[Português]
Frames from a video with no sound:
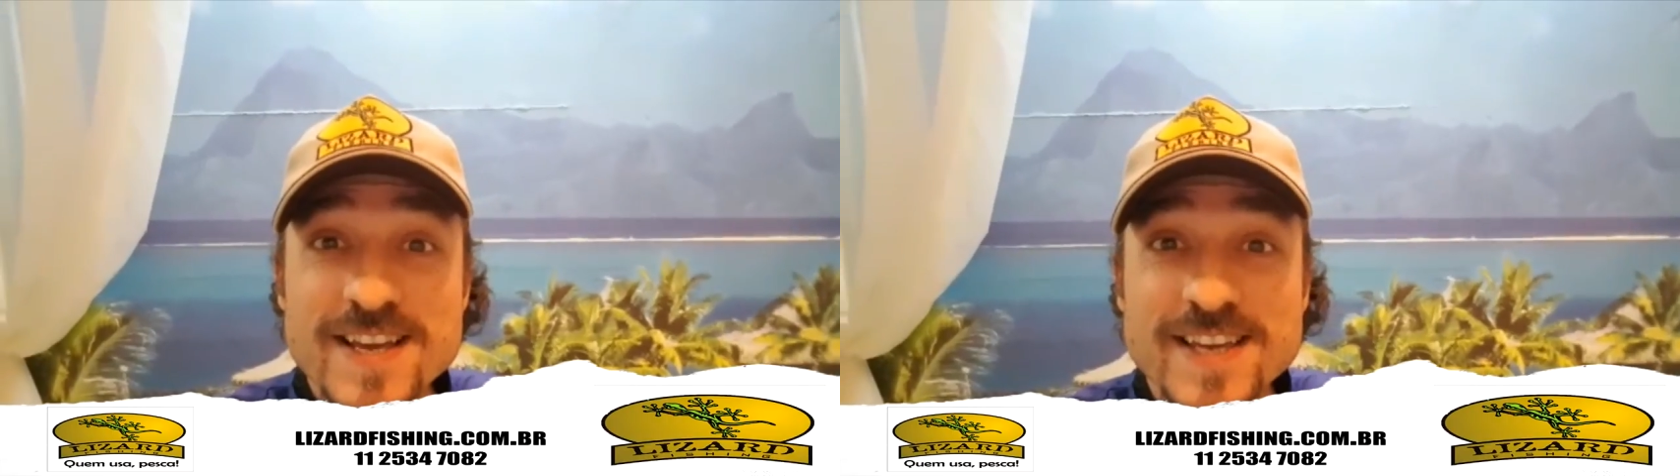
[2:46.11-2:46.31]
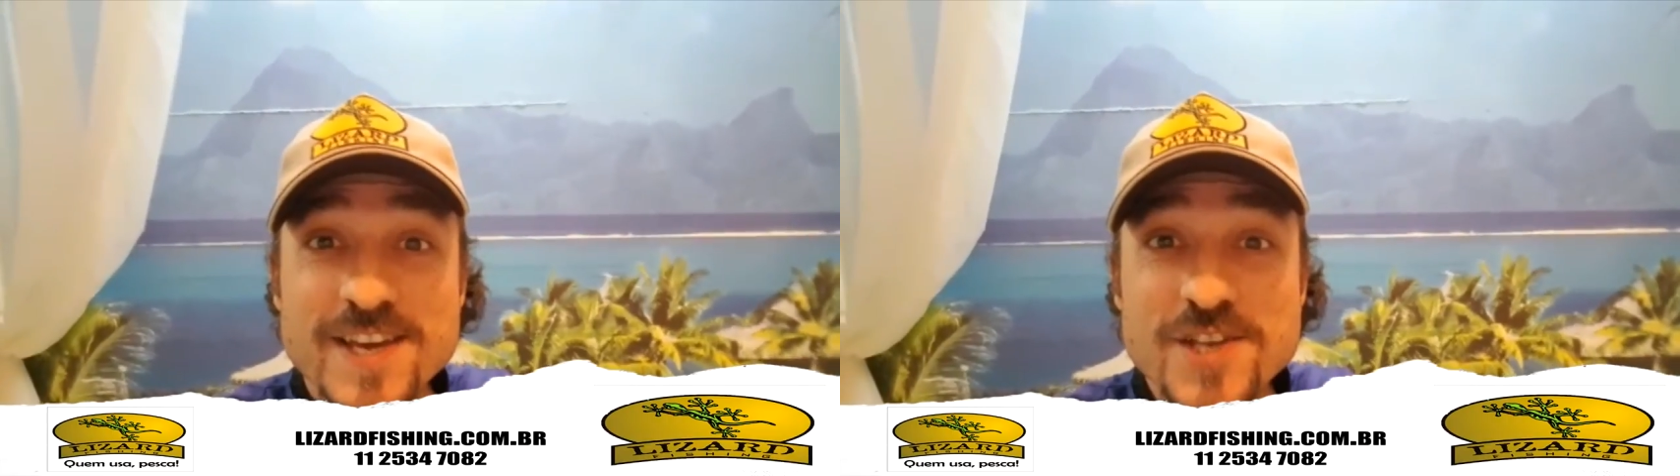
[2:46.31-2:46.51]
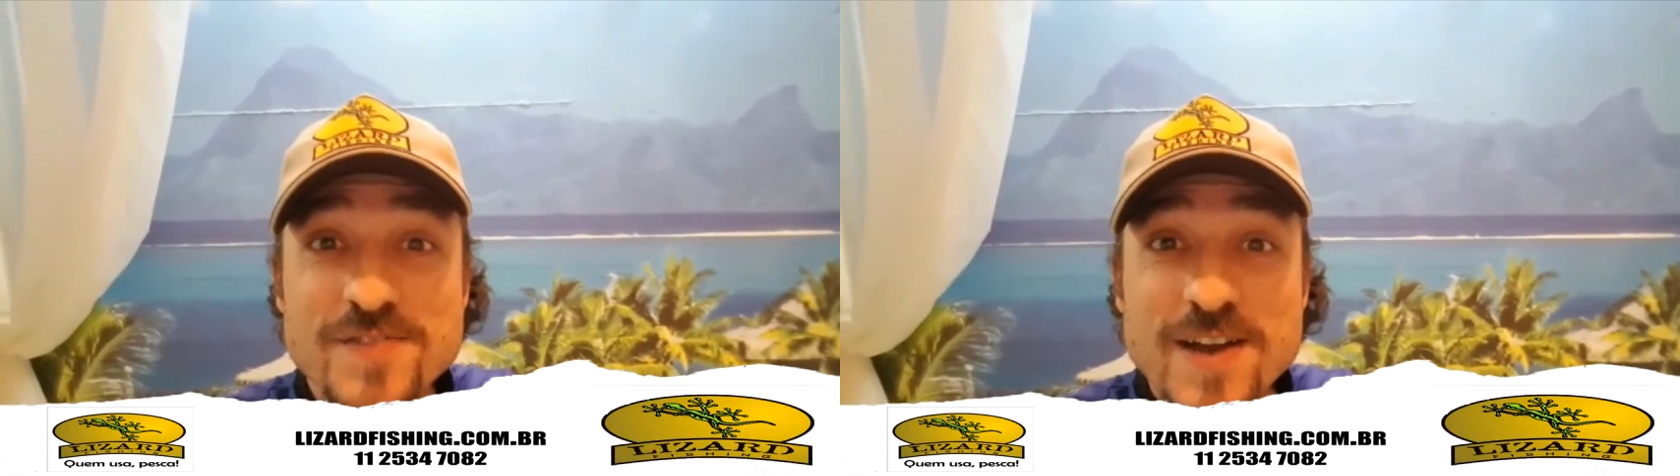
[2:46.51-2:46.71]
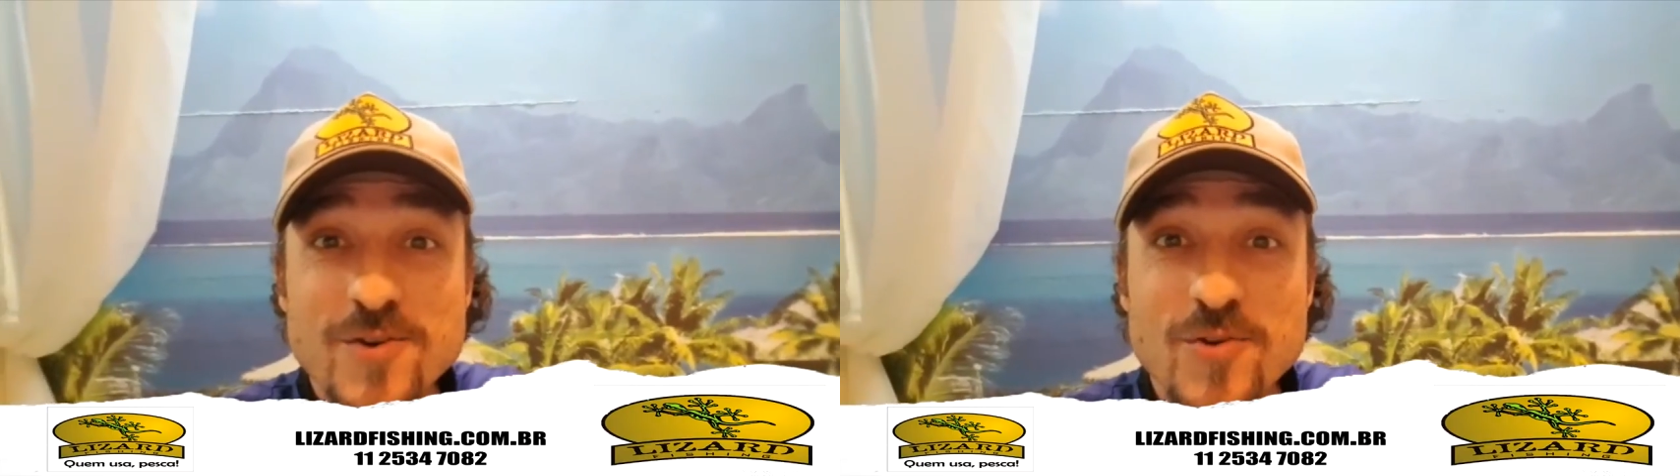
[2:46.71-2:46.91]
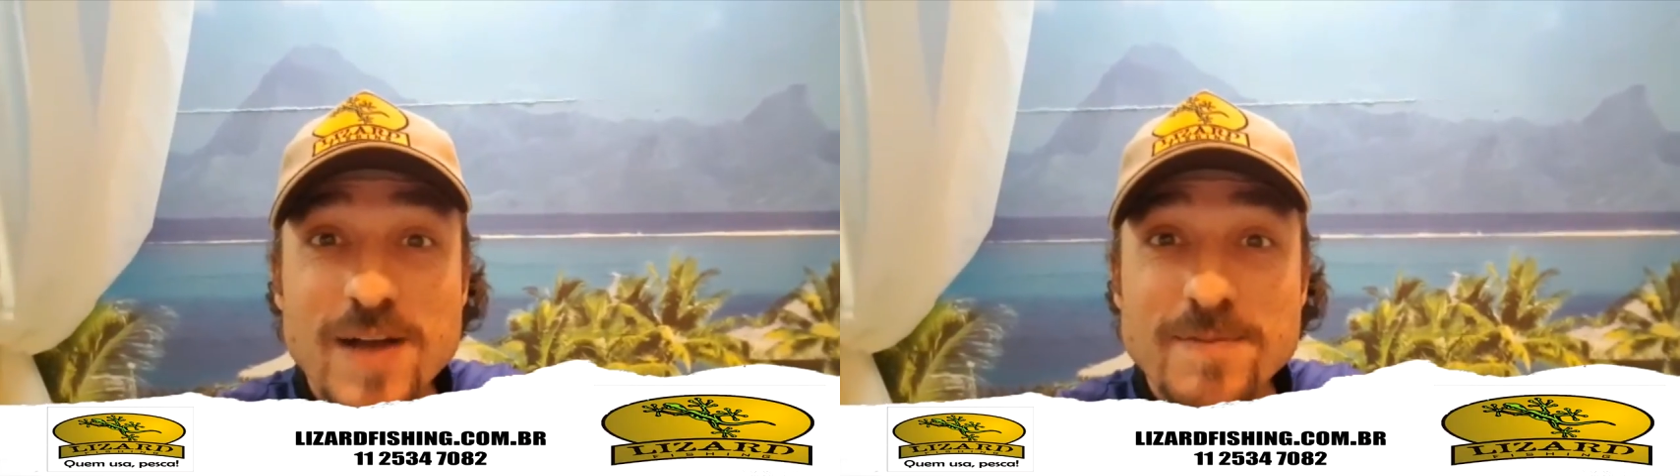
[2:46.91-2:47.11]
que a gente vai
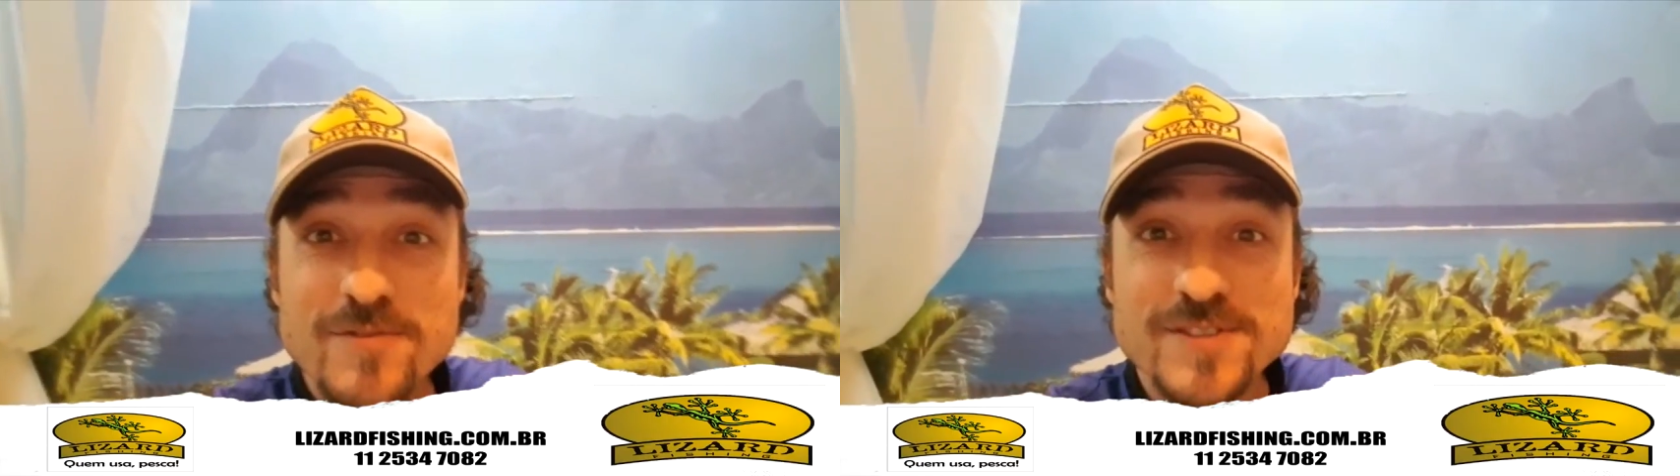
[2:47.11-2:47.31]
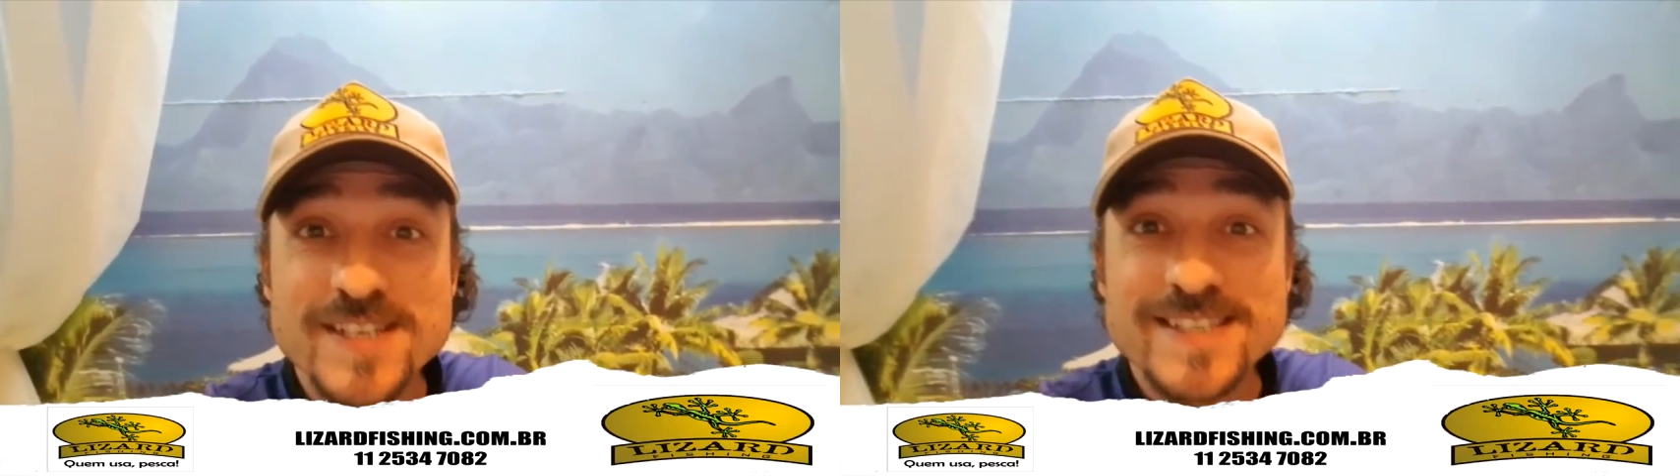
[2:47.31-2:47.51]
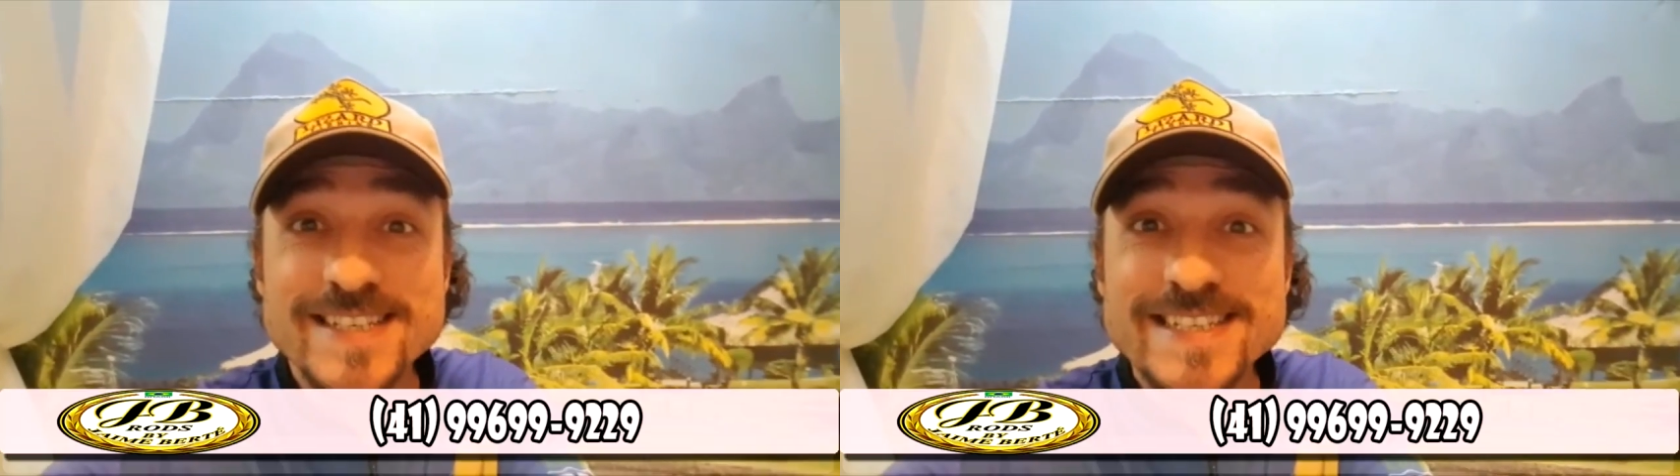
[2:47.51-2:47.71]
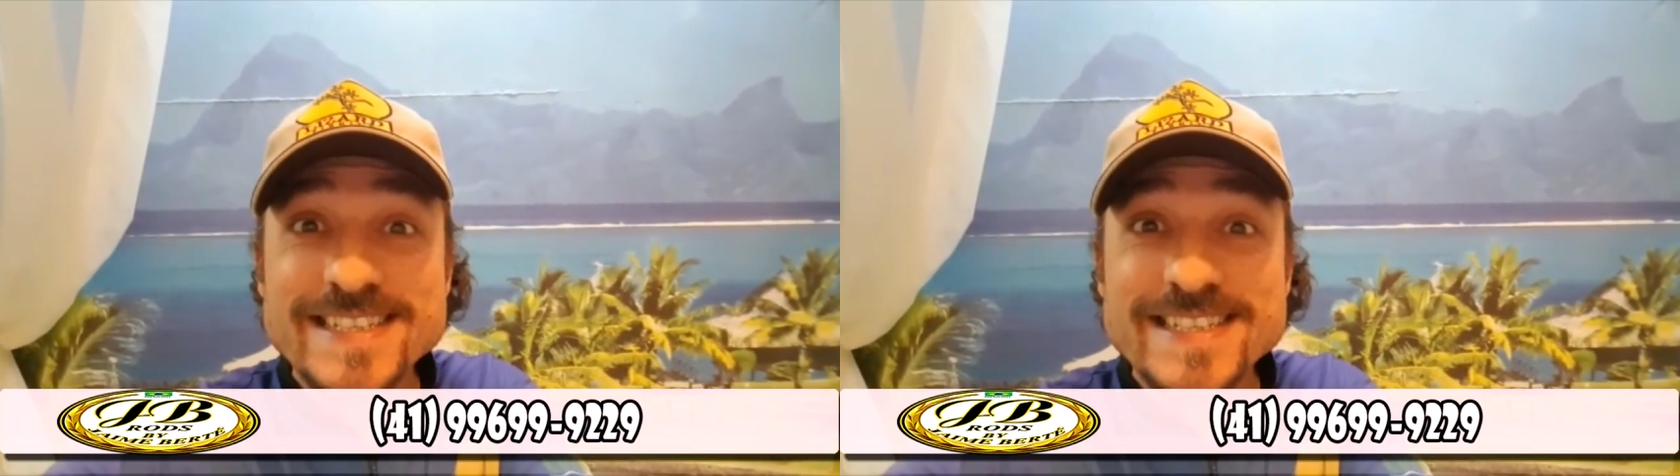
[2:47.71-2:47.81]
colocar para vocês